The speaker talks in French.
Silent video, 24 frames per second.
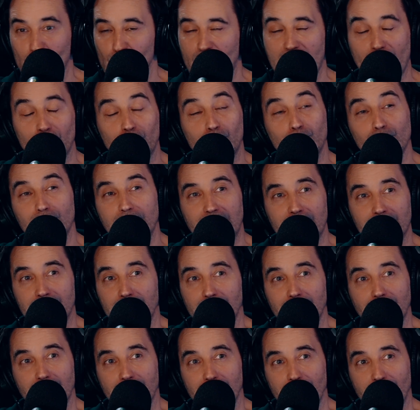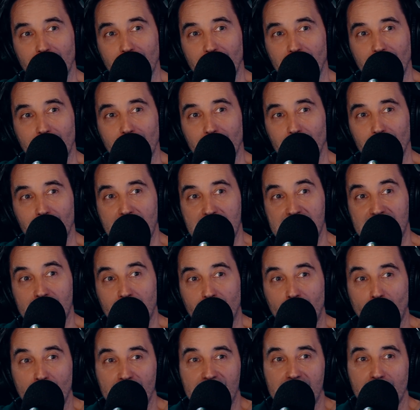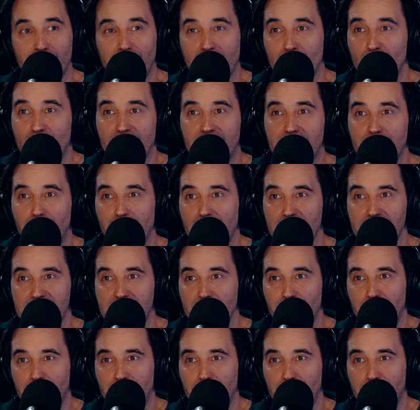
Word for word: Je garde tout là. Tu gardes tout. Tant que c'est pas moi qui parle,